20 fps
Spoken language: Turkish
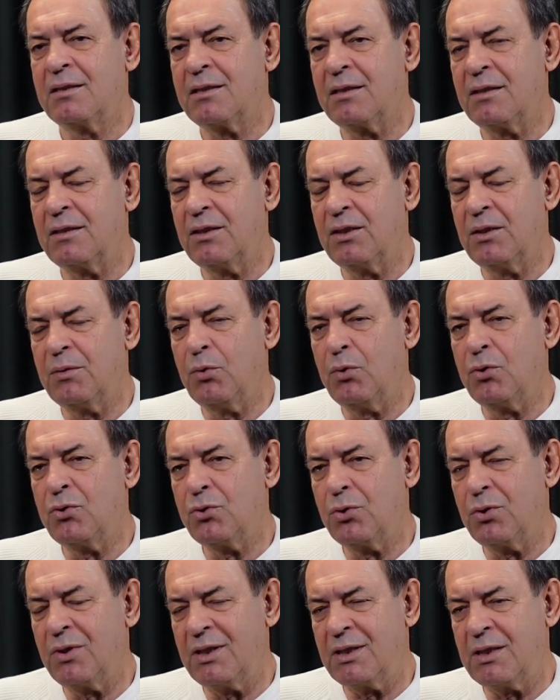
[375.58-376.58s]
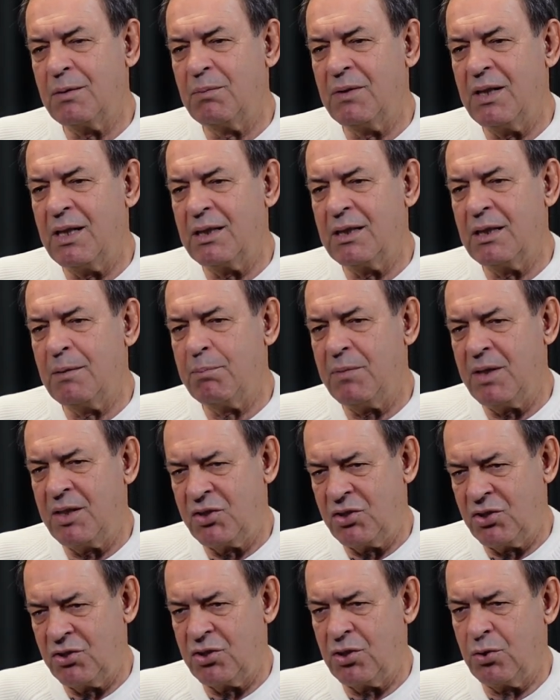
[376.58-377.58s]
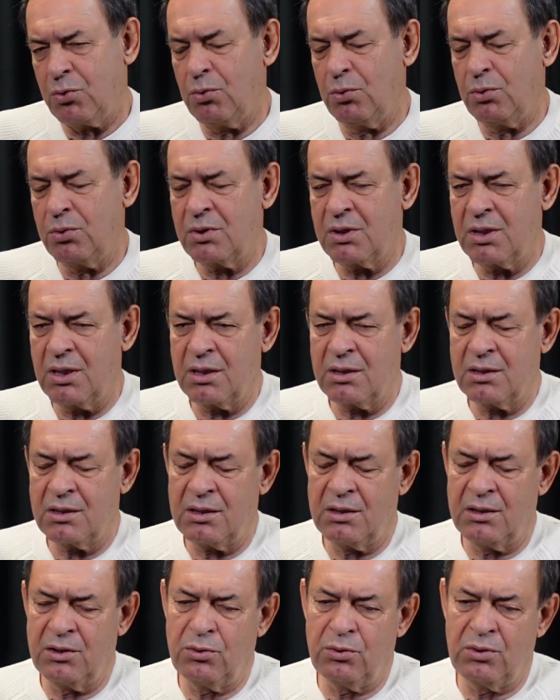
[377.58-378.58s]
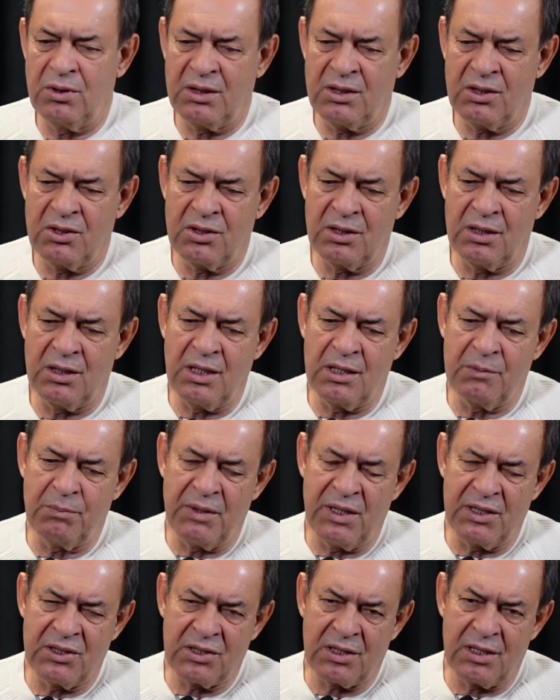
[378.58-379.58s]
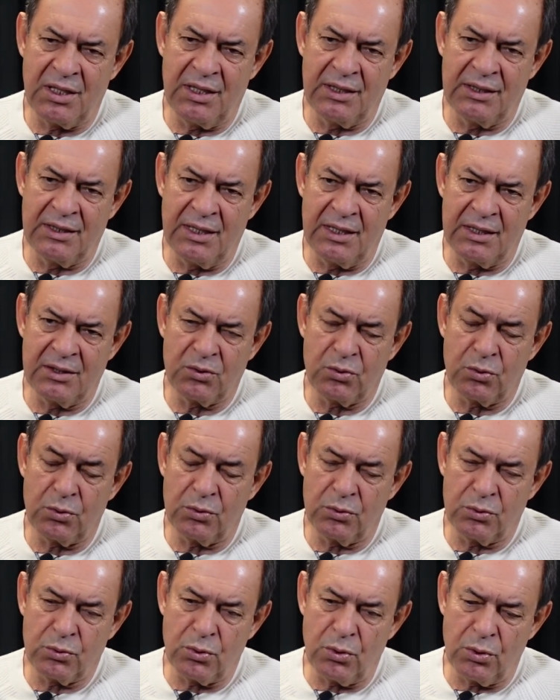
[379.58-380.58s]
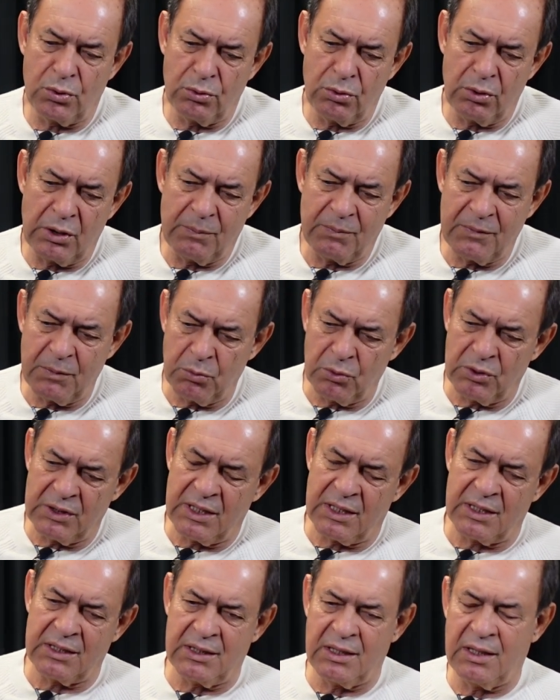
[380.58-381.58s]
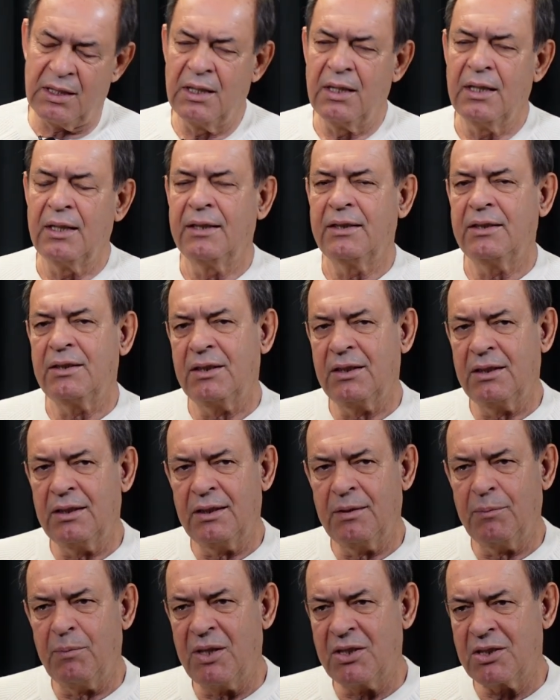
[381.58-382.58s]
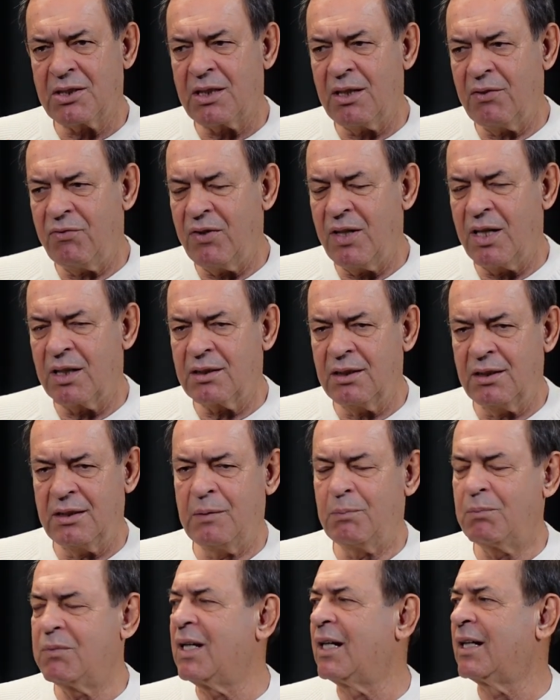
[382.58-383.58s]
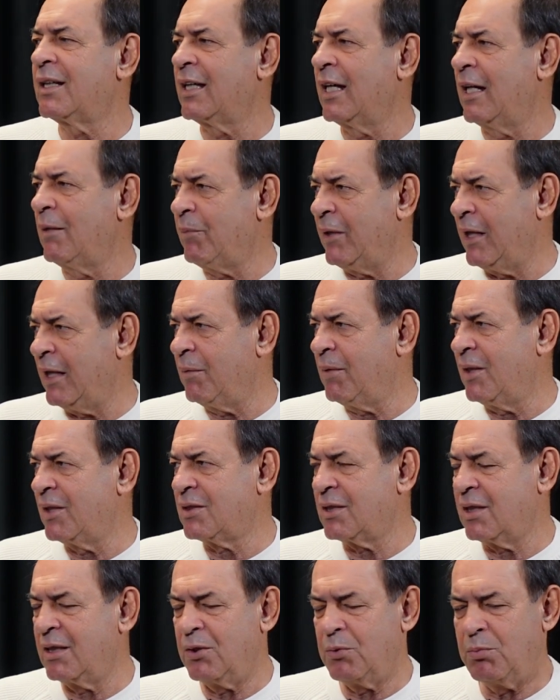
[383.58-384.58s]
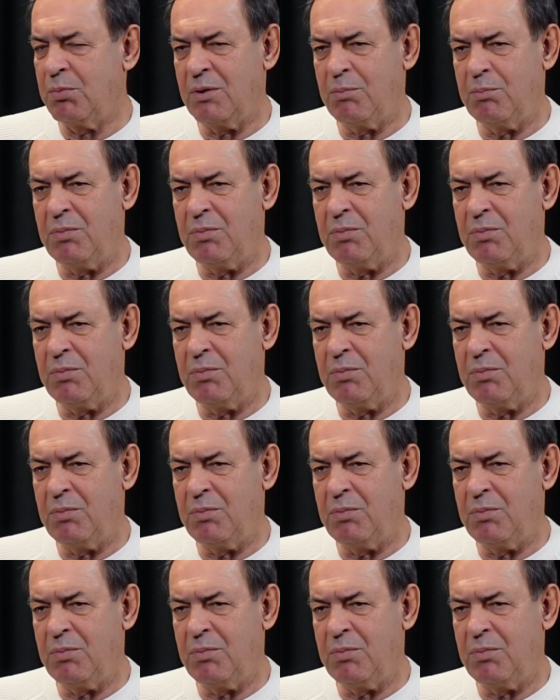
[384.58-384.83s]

şimdi ön yönetimlerden başlayacak olursak şimdi yöneticiler, başkanlar son dönemde bunların da e, başka farklı tipler gelmeye başladı.